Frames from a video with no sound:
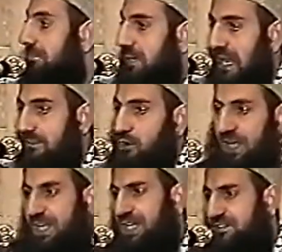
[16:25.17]
من
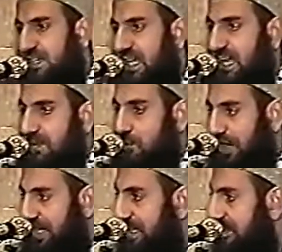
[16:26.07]
المحيط الى
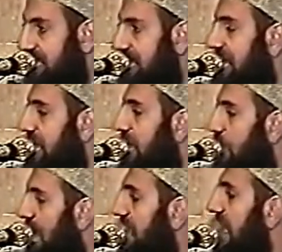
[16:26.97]
المحيط
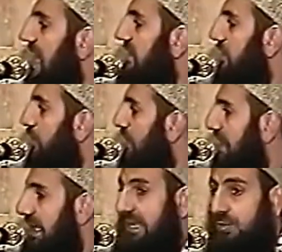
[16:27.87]

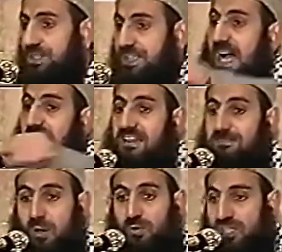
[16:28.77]
وقادر لو
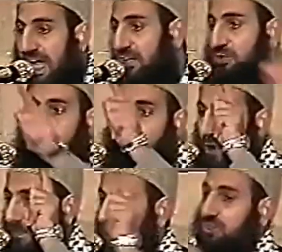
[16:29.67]
شاءت موجاته
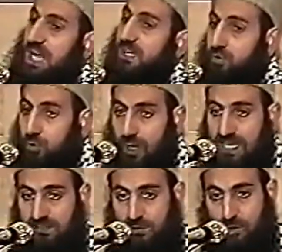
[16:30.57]

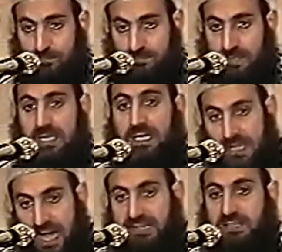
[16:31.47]
وموجاته انتم
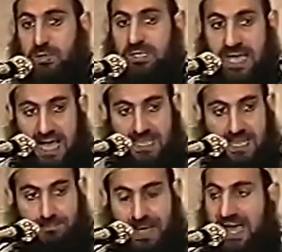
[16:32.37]
قادر
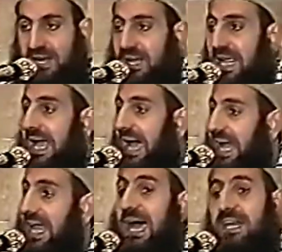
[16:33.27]
هذا البحر
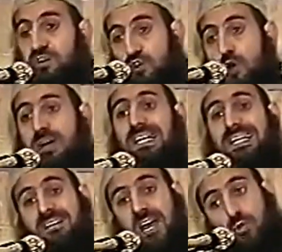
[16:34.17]
على ان
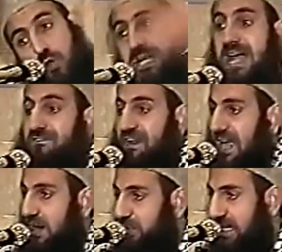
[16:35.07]
يغرق كل
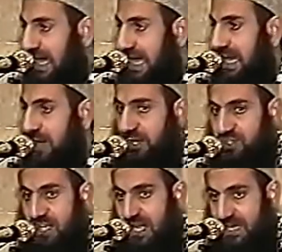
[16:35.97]
فرعون على
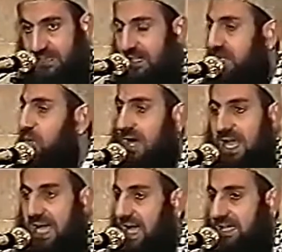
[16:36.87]
وجه الارض
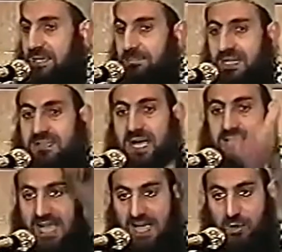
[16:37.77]
ولكن متى
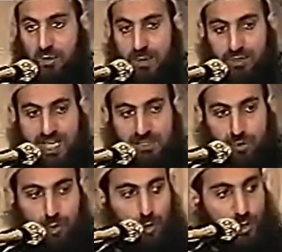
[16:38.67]
تعلو
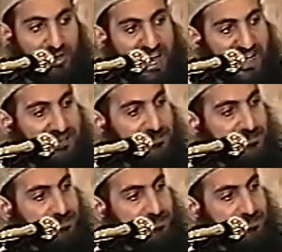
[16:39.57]
موجاته حره